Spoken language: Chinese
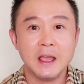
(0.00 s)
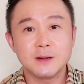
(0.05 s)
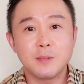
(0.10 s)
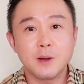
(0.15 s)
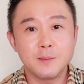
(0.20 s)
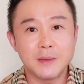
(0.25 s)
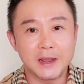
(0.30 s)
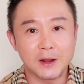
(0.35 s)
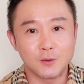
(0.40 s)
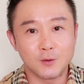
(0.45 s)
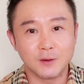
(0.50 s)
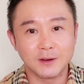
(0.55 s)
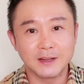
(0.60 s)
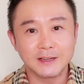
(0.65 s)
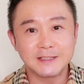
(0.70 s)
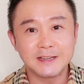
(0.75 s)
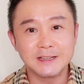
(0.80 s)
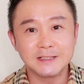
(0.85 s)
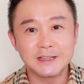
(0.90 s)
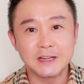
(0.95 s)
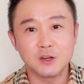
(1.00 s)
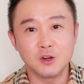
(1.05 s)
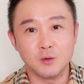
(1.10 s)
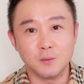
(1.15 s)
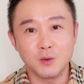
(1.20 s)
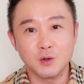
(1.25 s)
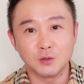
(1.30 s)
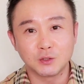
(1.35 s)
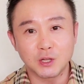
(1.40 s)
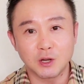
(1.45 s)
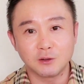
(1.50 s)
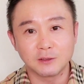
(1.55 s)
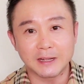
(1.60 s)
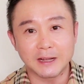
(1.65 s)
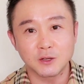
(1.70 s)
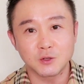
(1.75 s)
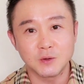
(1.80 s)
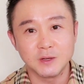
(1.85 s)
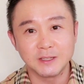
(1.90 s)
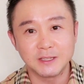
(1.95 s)
那么美国呢，现在有没有到
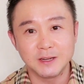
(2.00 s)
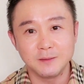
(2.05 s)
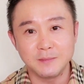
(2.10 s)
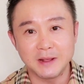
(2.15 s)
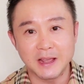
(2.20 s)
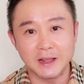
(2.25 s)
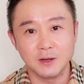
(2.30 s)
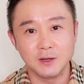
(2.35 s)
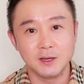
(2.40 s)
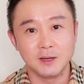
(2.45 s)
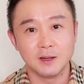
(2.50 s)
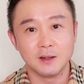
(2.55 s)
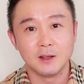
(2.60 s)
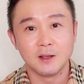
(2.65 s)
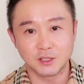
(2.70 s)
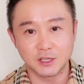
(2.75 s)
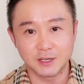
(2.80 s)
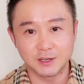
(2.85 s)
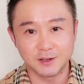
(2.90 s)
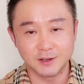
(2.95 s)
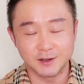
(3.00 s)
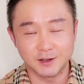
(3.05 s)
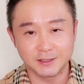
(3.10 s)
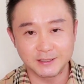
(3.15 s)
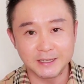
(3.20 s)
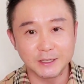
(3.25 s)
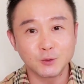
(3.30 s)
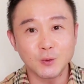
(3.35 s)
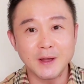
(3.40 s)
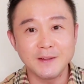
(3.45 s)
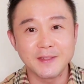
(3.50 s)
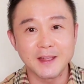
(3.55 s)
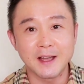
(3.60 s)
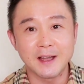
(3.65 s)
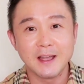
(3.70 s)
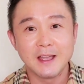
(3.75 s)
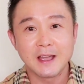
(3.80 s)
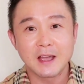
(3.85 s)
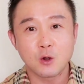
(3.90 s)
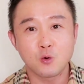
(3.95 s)
达群体免疫的这个阶段
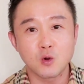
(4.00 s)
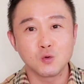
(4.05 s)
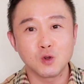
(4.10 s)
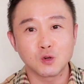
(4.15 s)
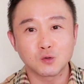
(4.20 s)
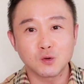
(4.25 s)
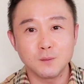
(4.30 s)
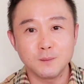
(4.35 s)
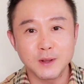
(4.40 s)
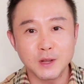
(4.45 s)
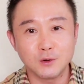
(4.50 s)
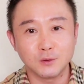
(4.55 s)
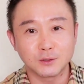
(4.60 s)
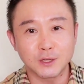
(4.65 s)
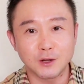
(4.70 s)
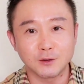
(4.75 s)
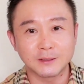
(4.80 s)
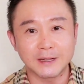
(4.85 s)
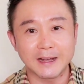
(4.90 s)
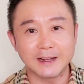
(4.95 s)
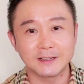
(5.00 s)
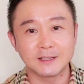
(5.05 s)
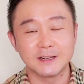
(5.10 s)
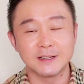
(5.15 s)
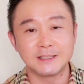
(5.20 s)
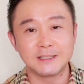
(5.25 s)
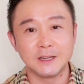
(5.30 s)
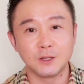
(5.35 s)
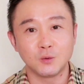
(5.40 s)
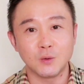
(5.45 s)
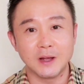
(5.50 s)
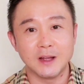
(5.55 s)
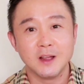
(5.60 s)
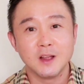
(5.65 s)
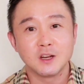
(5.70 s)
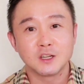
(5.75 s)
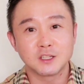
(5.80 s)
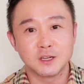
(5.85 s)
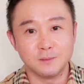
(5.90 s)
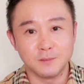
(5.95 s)
呢？如果说没有到达这个阶段，
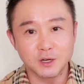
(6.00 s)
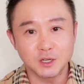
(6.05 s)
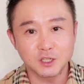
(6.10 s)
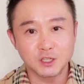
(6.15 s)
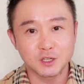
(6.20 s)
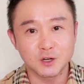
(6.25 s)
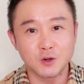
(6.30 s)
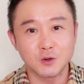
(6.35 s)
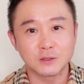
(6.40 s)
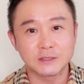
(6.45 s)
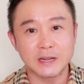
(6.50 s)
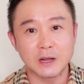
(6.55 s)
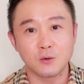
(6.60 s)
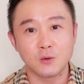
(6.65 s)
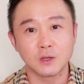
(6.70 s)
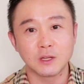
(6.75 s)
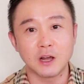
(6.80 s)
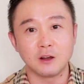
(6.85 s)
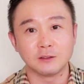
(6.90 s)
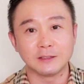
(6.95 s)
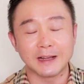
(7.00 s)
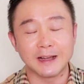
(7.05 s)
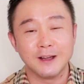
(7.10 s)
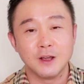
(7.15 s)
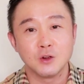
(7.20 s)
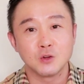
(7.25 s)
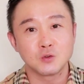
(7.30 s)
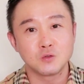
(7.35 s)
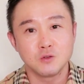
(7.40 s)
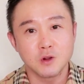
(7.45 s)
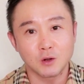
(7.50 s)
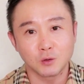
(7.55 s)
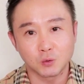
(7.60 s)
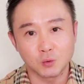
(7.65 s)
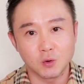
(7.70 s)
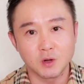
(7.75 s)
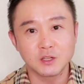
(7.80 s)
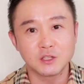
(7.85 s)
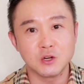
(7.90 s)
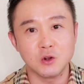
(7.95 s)
什么时候才会到达？需要
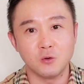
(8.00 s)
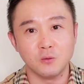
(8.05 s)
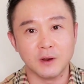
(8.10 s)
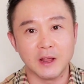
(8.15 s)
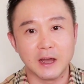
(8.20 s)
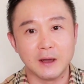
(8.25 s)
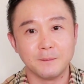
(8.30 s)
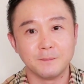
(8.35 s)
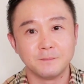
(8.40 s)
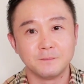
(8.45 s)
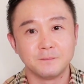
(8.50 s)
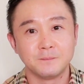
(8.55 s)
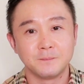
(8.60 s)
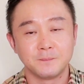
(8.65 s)
多久呢？